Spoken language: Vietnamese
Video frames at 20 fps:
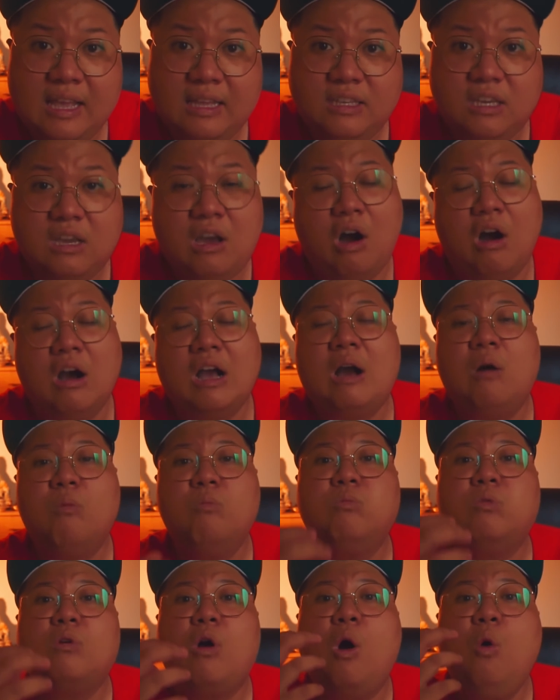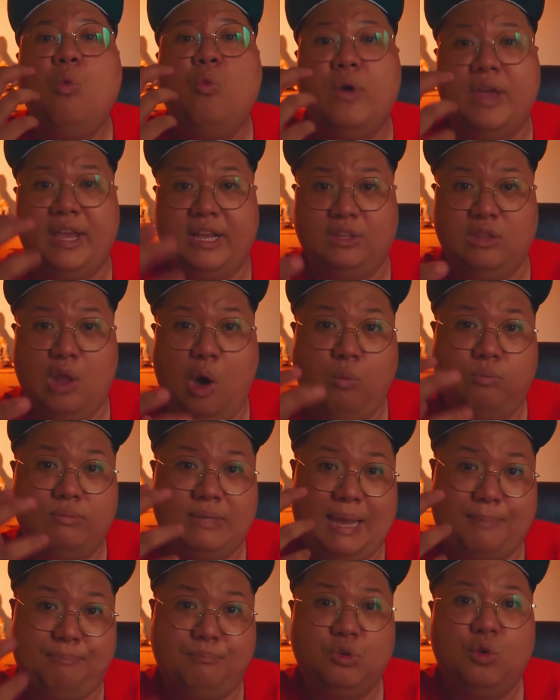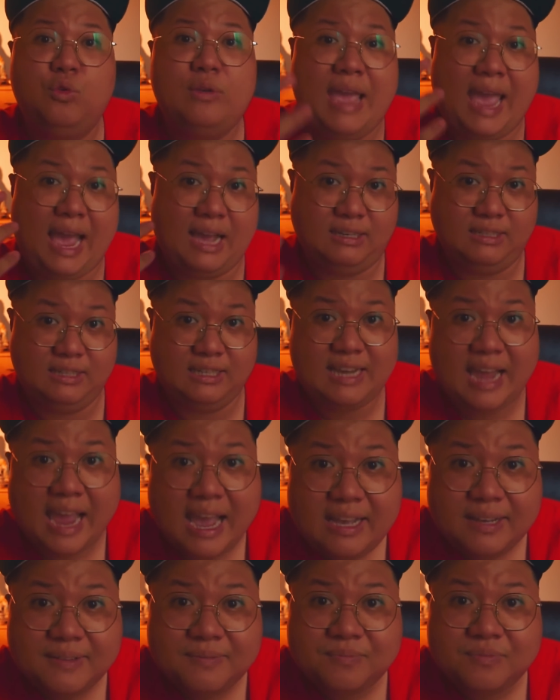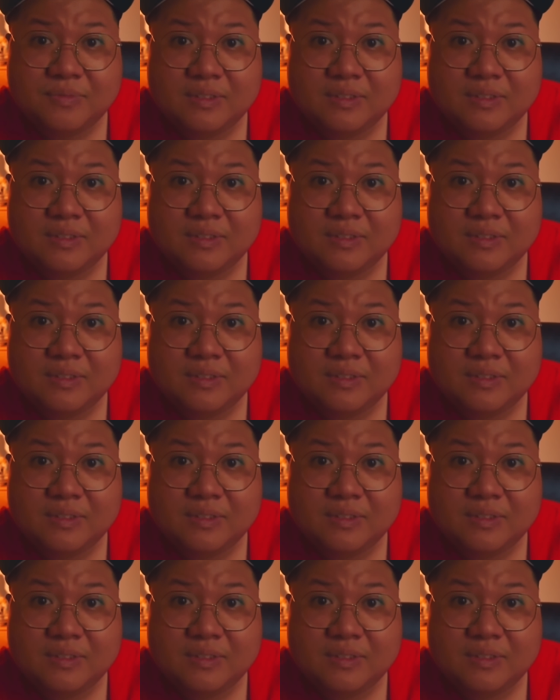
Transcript: chứ họ không có quyền đột nhập vô nhà người khác